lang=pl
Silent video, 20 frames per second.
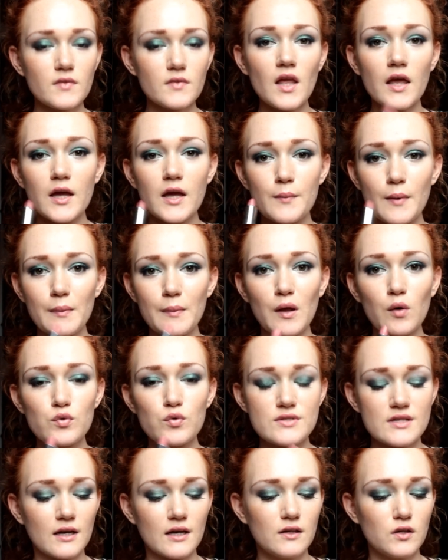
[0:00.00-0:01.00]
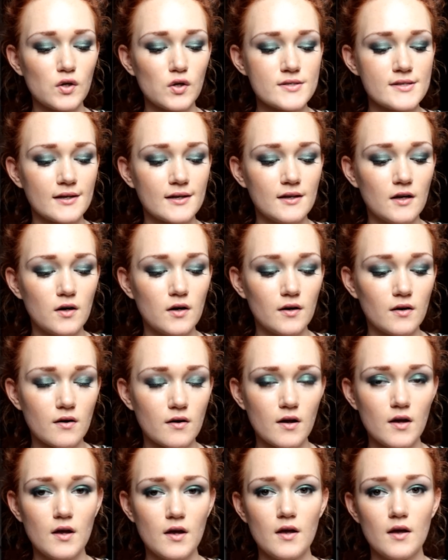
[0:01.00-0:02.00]
Ja mam na ustach i to jest taki kolor
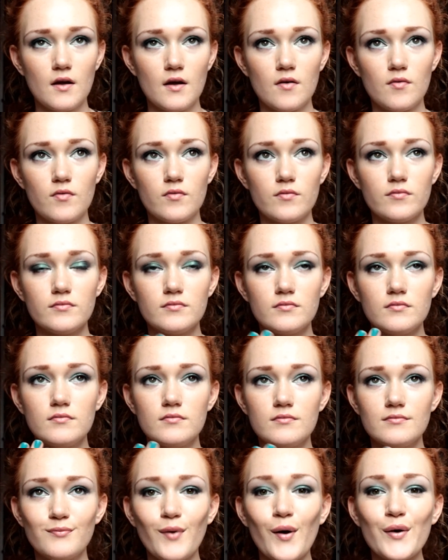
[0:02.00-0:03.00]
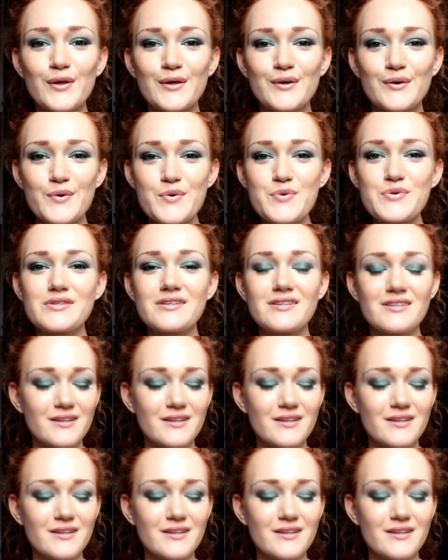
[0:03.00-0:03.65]
moich ust,